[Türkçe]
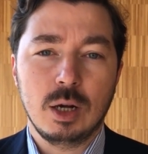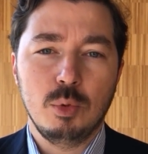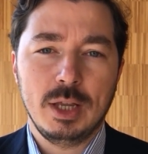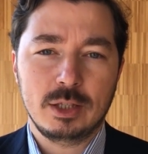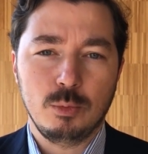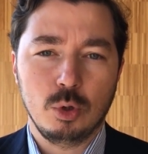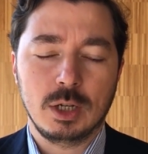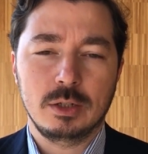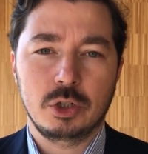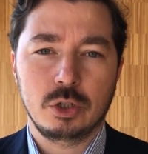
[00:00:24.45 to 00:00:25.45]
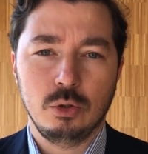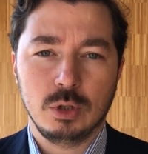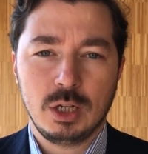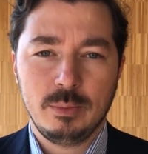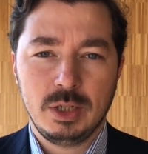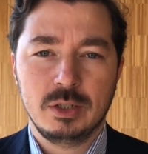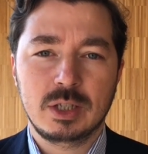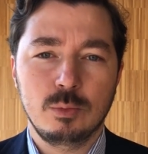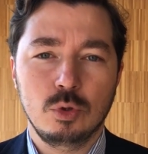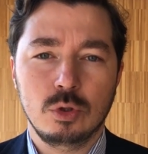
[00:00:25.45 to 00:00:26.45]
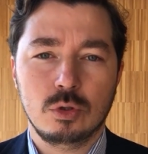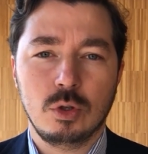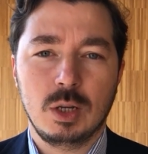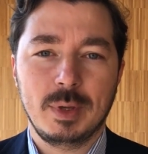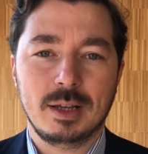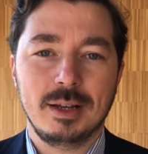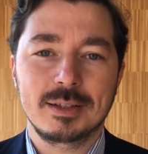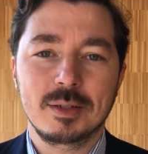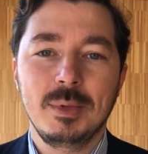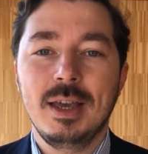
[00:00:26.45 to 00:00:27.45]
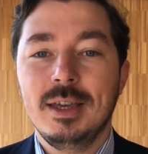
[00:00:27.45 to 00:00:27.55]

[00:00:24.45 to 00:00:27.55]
kabul etmiyorlar, dışlıyorlar. Birincisi bunu söylemek lazım.